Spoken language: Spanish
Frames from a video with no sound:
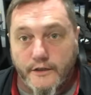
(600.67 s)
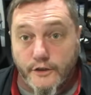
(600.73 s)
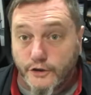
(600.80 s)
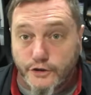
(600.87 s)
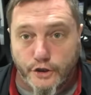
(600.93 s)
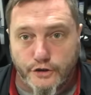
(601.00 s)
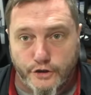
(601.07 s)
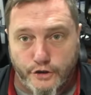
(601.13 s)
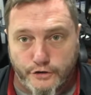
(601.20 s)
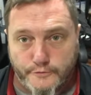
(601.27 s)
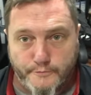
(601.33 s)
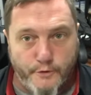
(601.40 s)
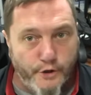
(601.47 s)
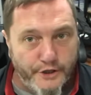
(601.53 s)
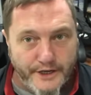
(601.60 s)
Nosotros,
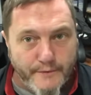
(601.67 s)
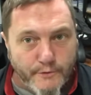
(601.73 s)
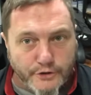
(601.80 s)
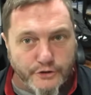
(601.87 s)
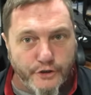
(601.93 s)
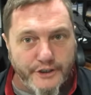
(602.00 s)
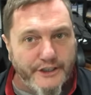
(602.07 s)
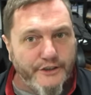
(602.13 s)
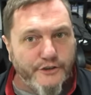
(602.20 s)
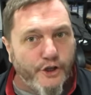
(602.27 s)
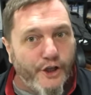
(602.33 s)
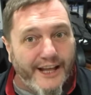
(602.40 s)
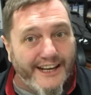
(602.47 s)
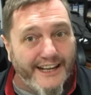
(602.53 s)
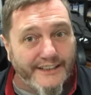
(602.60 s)
¿podremos oír
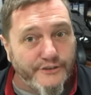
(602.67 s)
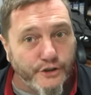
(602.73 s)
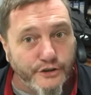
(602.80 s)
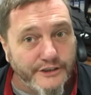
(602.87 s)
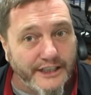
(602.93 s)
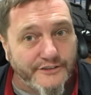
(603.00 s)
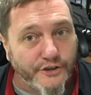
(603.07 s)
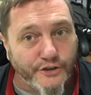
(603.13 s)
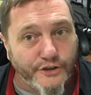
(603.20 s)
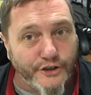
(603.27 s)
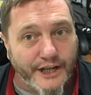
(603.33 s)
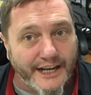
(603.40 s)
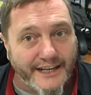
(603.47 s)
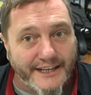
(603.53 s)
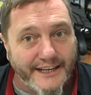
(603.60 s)
todas las ondas
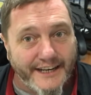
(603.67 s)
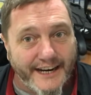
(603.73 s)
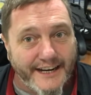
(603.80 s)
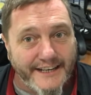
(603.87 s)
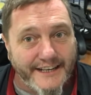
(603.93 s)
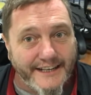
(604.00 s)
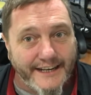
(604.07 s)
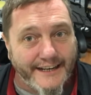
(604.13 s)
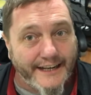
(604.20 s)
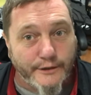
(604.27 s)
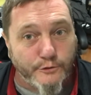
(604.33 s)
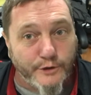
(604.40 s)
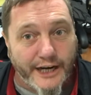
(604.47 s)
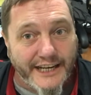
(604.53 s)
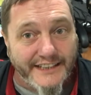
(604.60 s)
sonoras que hay en la
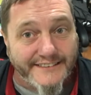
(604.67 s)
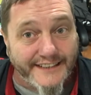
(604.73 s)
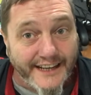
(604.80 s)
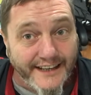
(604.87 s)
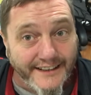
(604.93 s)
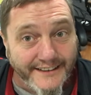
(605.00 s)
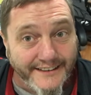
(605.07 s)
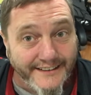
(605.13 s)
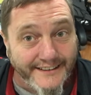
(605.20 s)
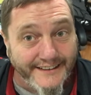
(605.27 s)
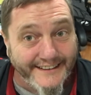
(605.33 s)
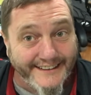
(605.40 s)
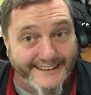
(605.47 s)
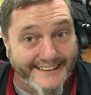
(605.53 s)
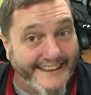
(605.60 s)
naturaleza?
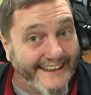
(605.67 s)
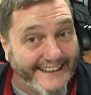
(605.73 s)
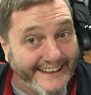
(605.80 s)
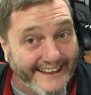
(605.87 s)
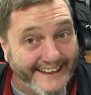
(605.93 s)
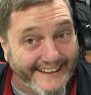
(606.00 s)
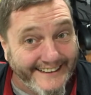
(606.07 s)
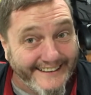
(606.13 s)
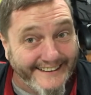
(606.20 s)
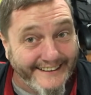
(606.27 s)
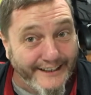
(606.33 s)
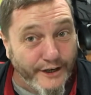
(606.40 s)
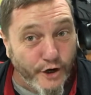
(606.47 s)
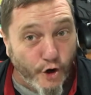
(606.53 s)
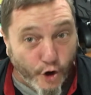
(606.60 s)
¿Qué creen?
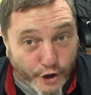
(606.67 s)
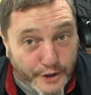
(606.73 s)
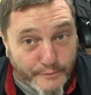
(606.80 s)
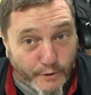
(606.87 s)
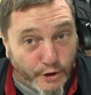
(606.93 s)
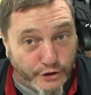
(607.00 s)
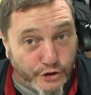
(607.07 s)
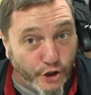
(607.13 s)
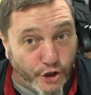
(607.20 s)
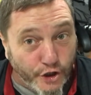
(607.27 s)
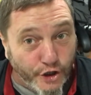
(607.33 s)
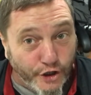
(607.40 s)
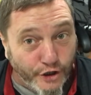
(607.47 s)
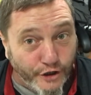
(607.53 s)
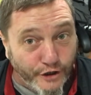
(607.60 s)
¿Oímos
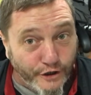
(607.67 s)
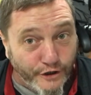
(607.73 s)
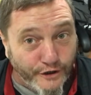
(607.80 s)
todo?